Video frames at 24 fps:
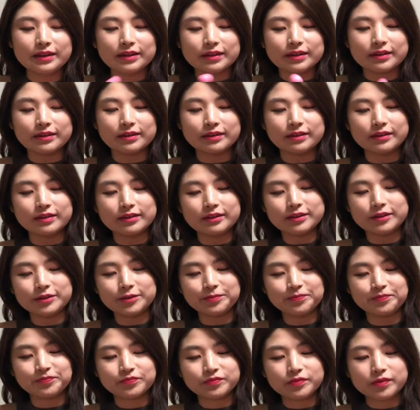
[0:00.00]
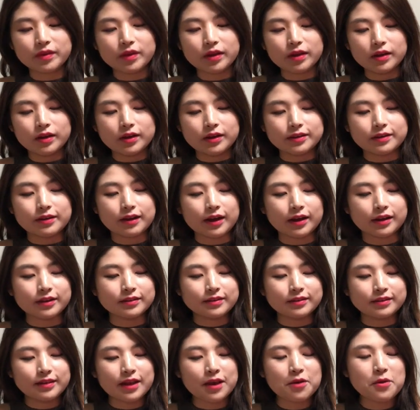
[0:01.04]
그 제가
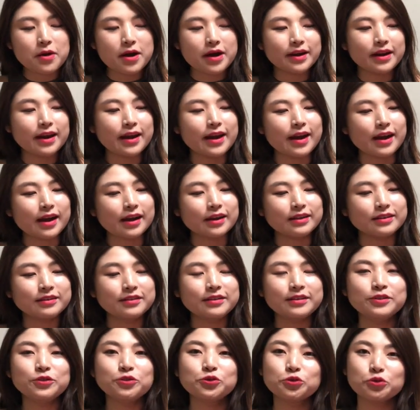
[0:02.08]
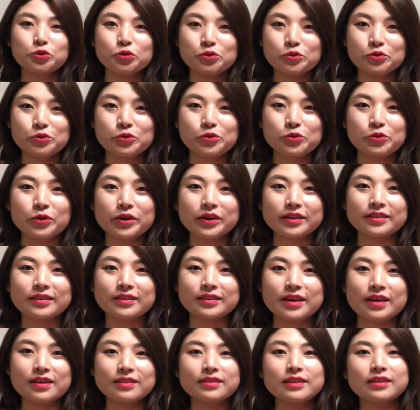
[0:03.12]
생활에 약간 신조 같이
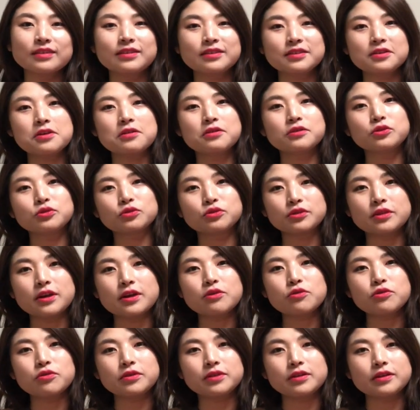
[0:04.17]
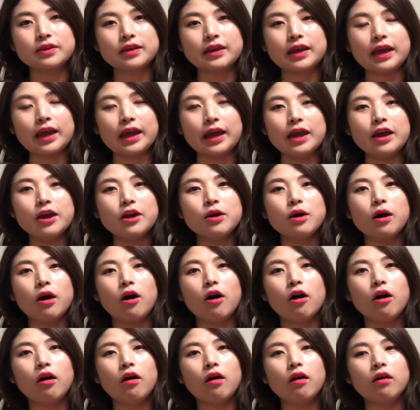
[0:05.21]
항상 신경을 쓰고 살고 있는 게
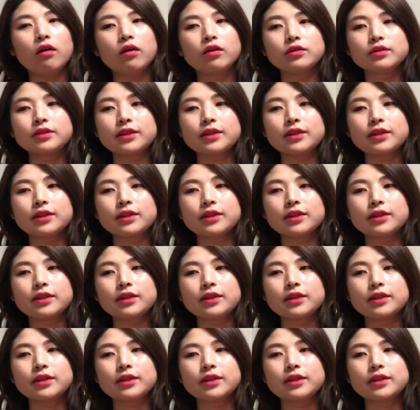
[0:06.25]
어,